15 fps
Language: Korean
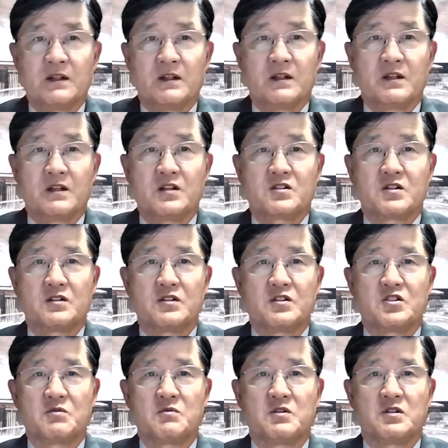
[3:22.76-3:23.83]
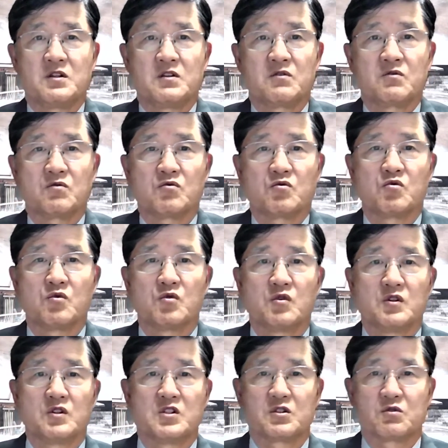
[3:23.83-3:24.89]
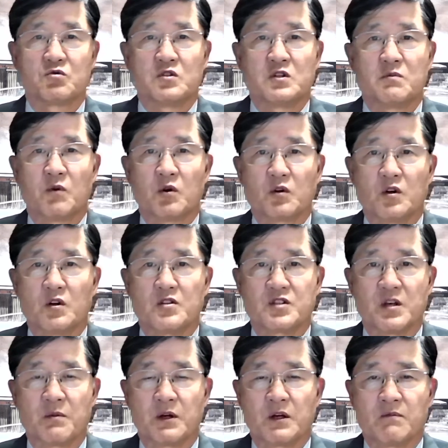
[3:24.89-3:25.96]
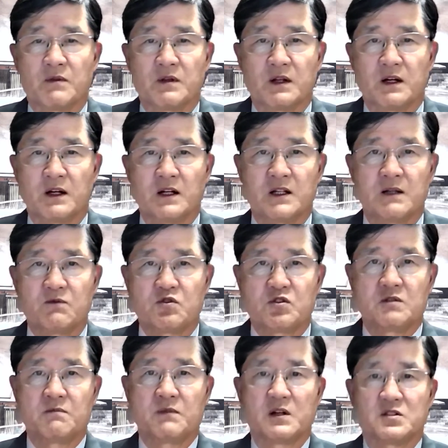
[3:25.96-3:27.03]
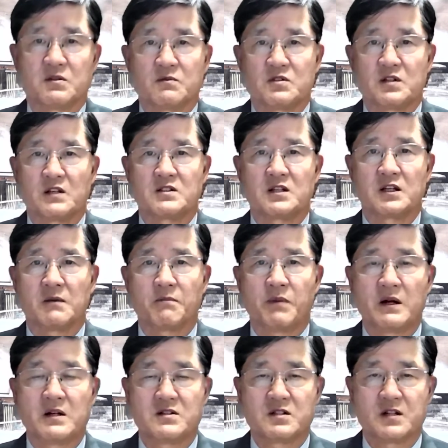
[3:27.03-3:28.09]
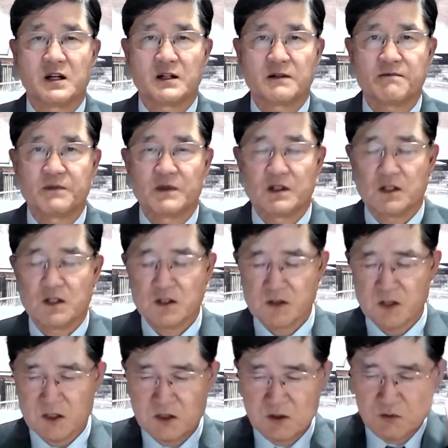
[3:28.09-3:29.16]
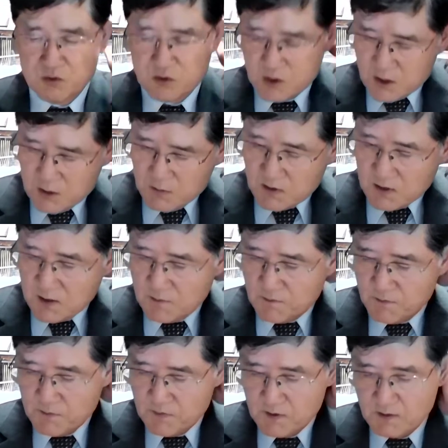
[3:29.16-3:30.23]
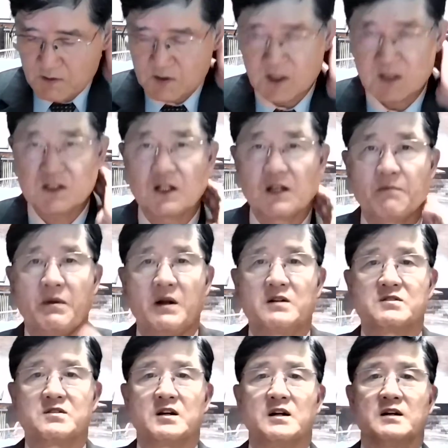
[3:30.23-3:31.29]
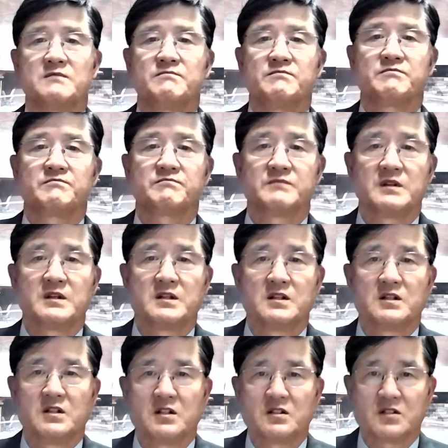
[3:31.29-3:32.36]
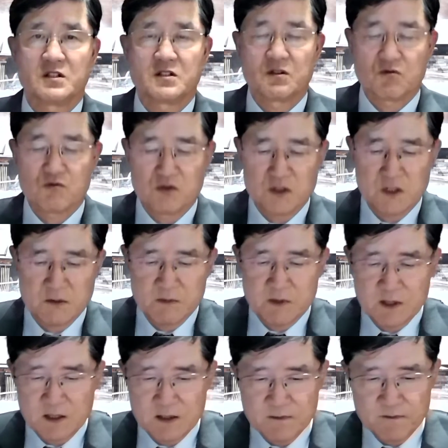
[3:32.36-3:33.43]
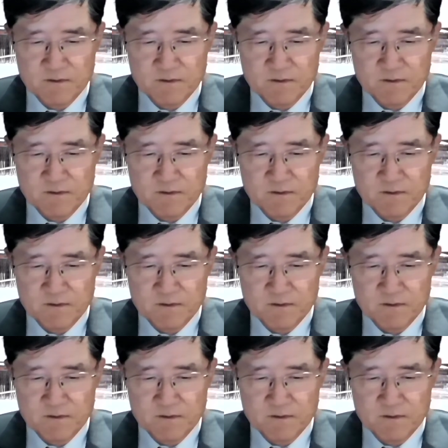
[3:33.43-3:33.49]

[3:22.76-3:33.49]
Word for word: 2022년 9월 29일 목요일 새벽입니다. 하나님 주신 말씀 사사기 8장 1절에서 9절입니다. 사사기 8장 1절에서 9절입니다.